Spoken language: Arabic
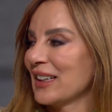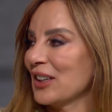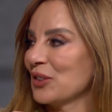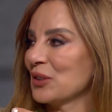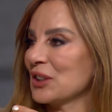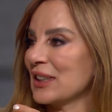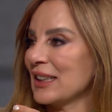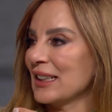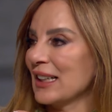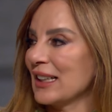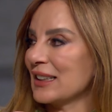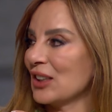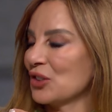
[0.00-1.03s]
لا ومش
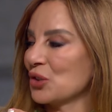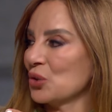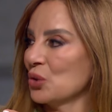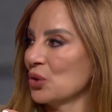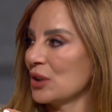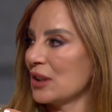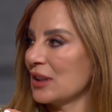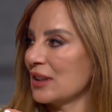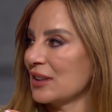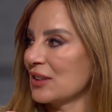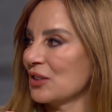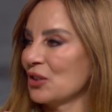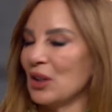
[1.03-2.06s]
كده تنطقوط
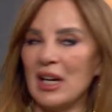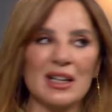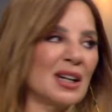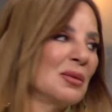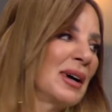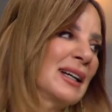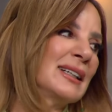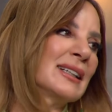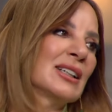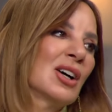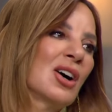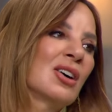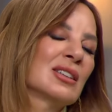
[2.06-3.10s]
تقول له حرام عليك
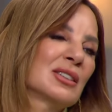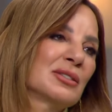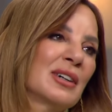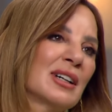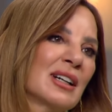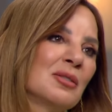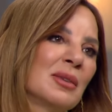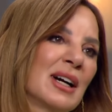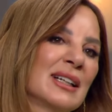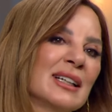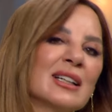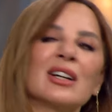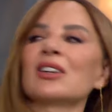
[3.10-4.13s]
يا عاطف حرام
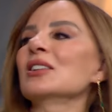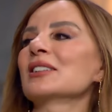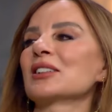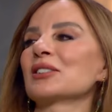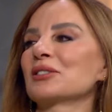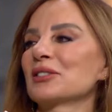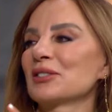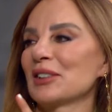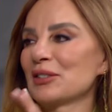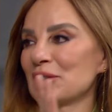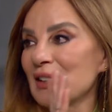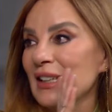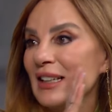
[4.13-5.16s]
عليك يا عاطف
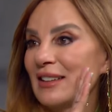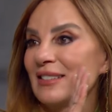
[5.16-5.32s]
انا